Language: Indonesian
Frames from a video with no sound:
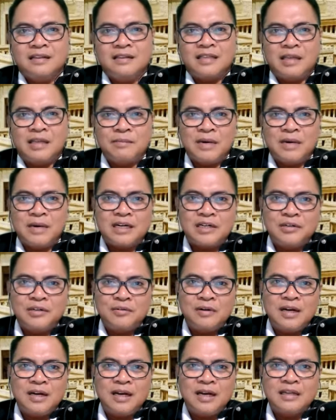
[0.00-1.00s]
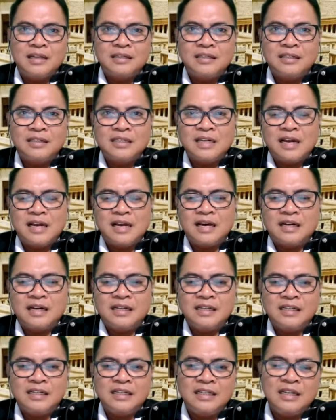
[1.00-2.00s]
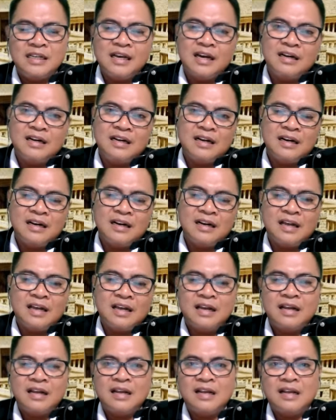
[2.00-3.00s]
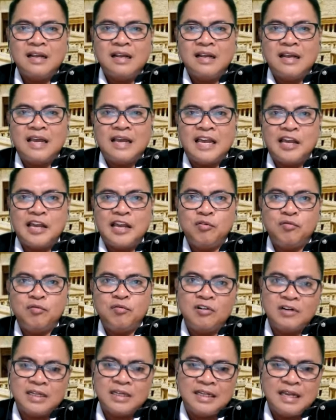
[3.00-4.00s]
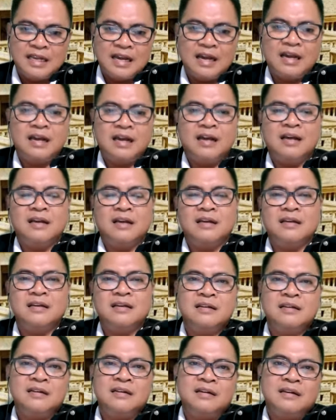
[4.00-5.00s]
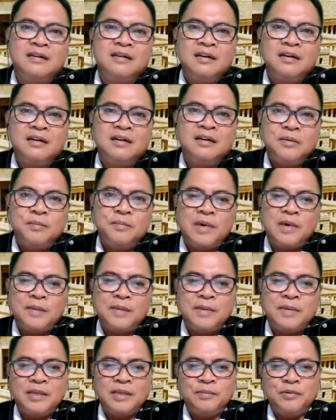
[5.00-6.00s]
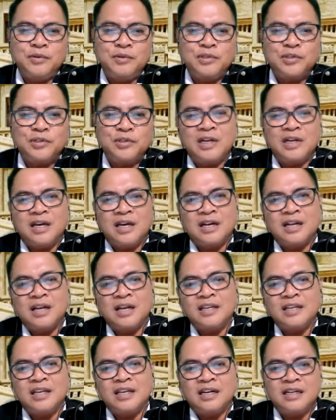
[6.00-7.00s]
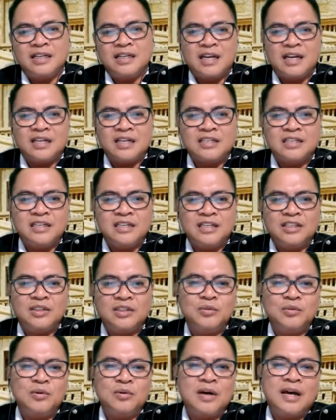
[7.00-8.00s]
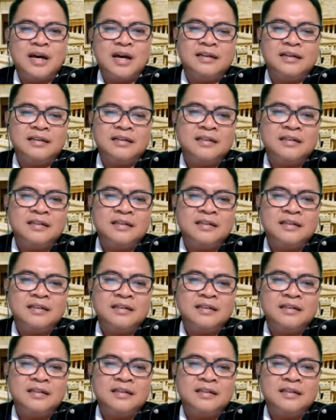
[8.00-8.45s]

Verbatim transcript: Tema renungan siang hari ini adalah euforia. Bapak, ibu, saudara yang dikasih Tuhan,